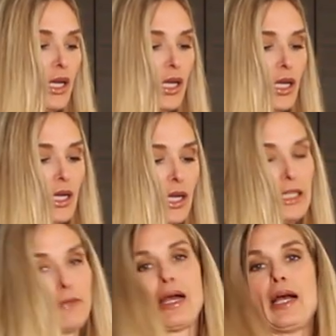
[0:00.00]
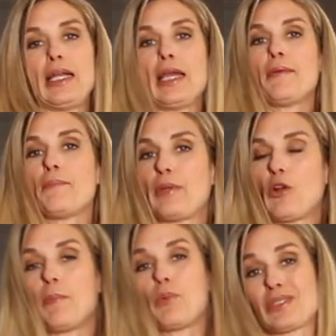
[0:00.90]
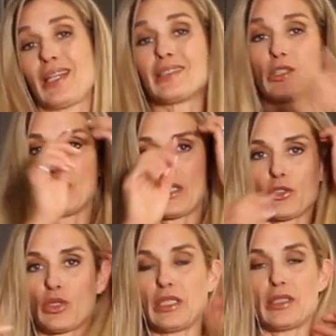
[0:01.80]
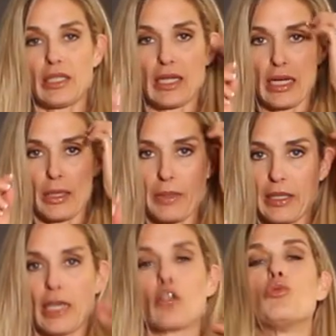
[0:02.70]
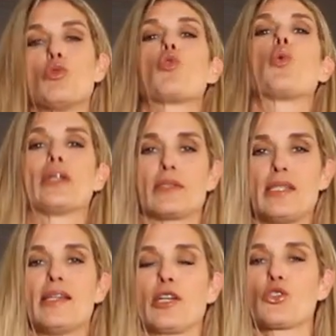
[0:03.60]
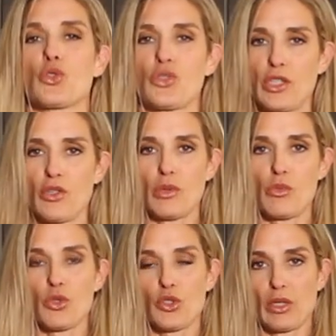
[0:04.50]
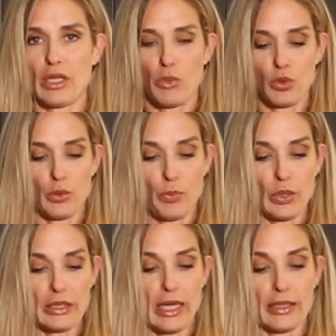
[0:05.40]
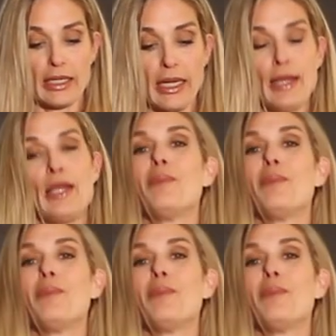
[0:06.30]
animale, però è importante ogni tanto di integrare perché comunque ti danno sostegno ai muscoli, è molto importante.